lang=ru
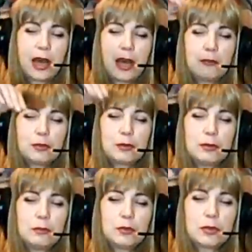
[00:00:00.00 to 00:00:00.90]
А вот
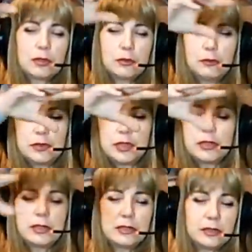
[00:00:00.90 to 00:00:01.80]
немного глубже,
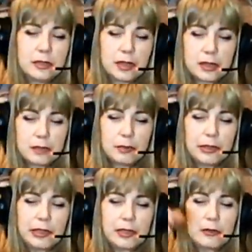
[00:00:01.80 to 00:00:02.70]
и эти экраны
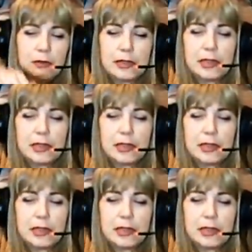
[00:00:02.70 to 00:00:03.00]
просто находятся,